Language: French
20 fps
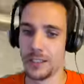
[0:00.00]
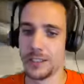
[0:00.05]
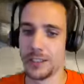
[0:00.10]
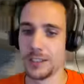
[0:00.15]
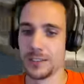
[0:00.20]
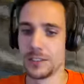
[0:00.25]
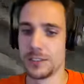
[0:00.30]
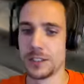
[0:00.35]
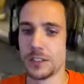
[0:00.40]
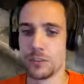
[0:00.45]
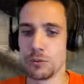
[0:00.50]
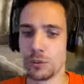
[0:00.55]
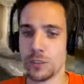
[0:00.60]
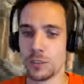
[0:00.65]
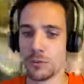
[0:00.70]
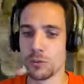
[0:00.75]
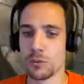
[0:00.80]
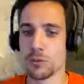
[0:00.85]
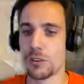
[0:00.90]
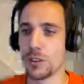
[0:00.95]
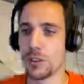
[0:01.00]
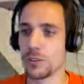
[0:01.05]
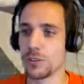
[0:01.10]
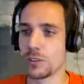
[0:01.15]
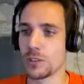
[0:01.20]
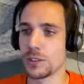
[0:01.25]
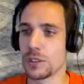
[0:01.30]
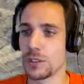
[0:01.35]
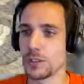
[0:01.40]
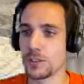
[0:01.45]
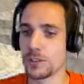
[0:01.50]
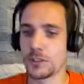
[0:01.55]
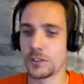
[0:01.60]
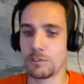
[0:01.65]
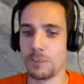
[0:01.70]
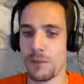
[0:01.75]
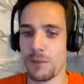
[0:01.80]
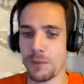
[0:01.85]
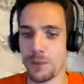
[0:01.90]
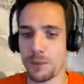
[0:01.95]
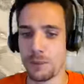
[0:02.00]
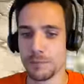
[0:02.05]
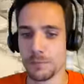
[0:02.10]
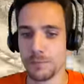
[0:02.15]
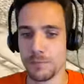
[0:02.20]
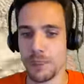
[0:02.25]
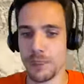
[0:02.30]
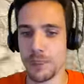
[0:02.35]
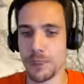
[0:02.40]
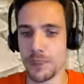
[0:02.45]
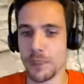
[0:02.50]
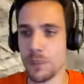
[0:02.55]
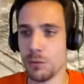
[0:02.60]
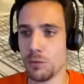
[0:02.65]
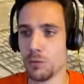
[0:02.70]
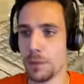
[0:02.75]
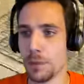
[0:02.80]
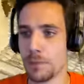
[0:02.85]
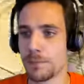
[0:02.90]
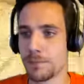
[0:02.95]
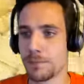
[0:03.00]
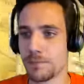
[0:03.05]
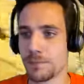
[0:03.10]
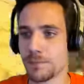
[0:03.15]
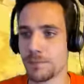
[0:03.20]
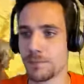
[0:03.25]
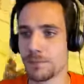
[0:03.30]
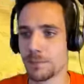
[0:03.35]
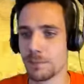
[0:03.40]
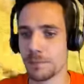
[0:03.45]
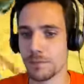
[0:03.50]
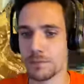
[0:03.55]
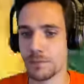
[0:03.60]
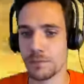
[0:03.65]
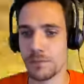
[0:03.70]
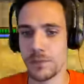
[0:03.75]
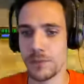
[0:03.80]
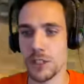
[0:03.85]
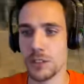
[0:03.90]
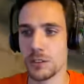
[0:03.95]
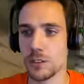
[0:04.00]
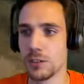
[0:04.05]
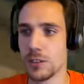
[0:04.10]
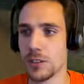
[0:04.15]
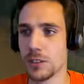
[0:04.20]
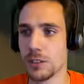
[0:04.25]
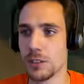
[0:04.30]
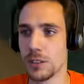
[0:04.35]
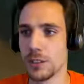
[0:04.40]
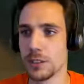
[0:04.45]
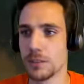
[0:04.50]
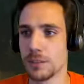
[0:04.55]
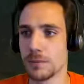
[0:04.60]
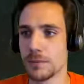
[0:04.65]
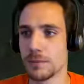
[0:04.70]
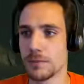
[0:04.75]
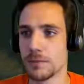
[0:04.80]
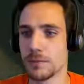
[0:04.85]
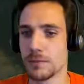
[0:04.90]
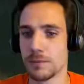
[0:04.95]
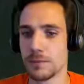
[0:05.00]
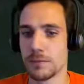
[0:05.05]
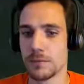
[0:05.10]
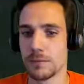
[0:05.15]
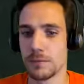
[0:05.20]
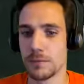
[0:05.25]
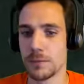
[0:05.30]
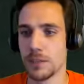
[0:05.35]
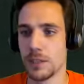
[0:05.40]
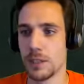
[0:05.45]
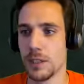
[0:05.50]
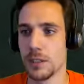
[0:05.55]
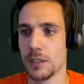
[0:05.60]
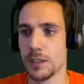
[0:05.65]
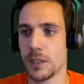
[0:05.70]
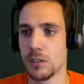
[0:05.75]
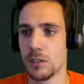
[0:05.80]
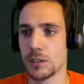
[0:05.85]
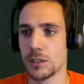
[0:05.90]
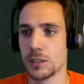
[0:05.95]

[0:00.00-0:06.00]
Si j'avais touché mon stun, ça aurait été parfait, mais je l'ai loupé. Je suis désolé. Ah, Yao qui